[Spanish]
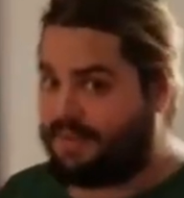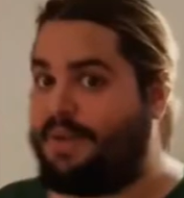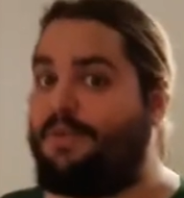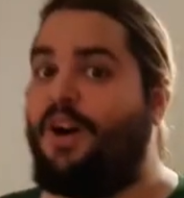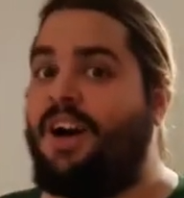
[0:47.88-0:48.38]

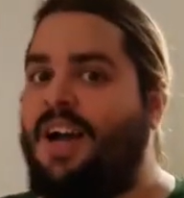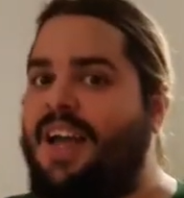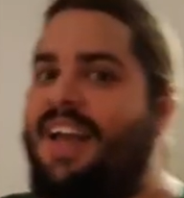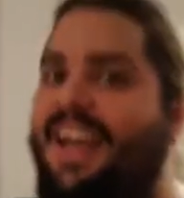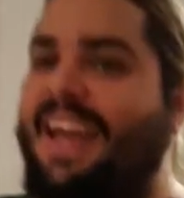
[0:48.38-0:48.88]
vivo
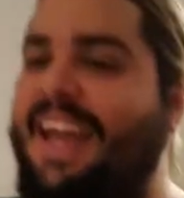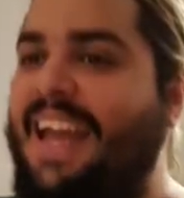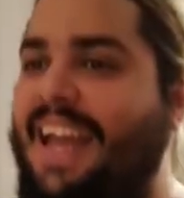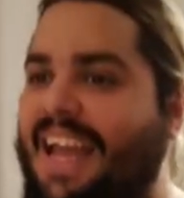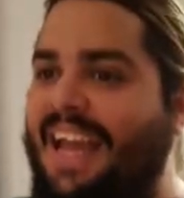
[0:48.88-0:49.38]

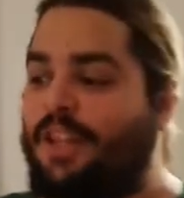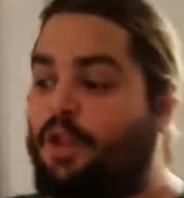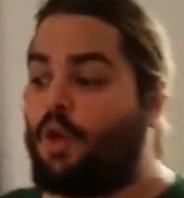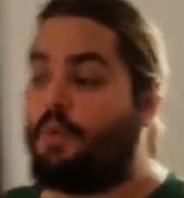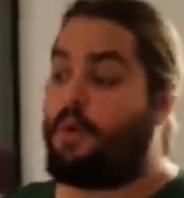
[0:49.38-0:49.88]
eh,
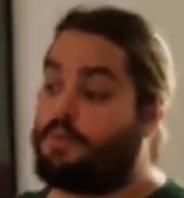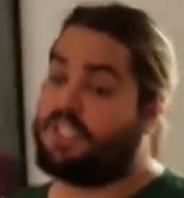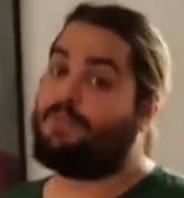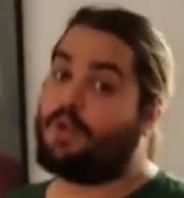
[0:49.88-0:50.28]
tuvo muchísimo